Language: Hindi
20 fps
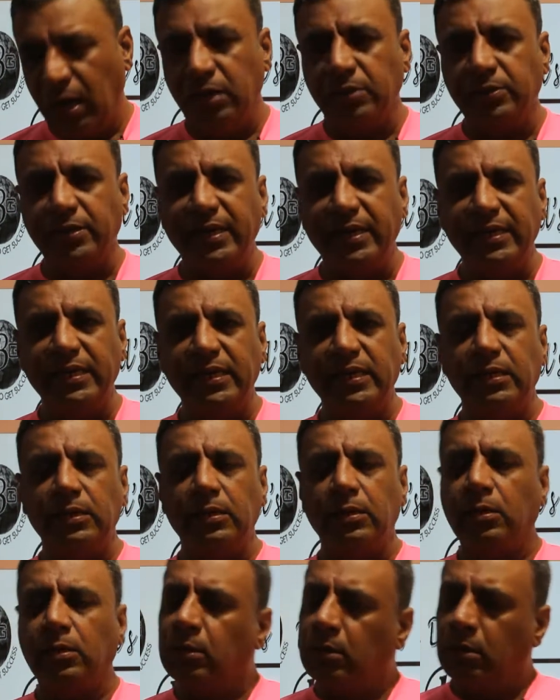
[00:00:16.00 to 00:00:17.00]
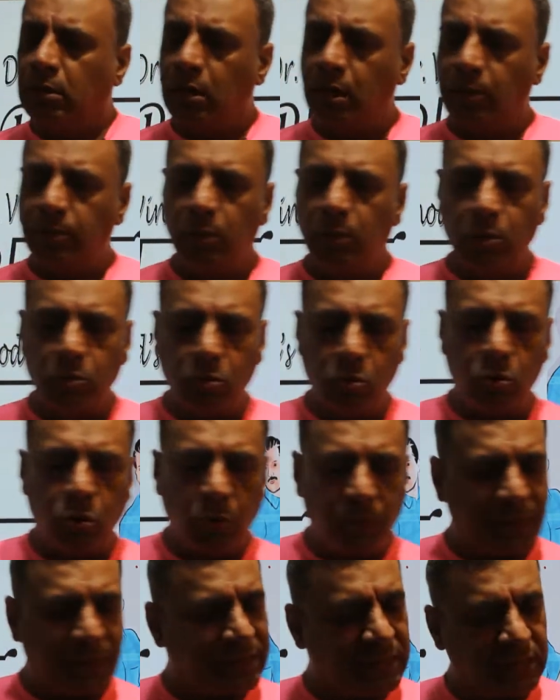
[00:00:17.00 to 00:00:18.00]
ऑलरेडी हम लोगों
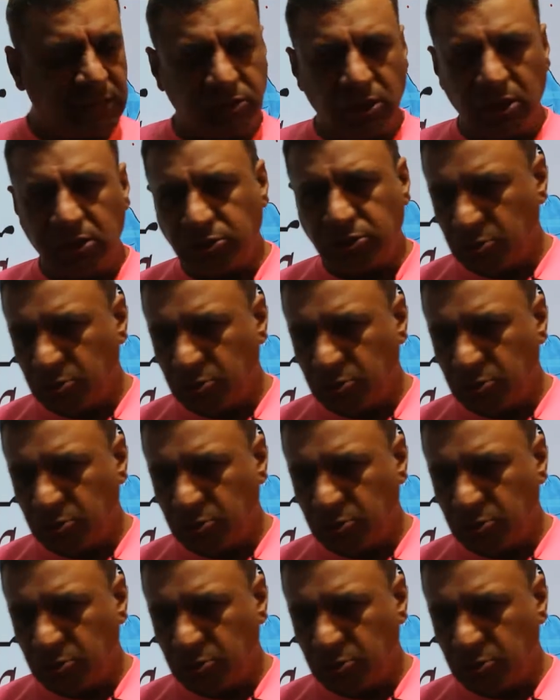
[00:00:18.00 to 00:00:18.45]
को पता चल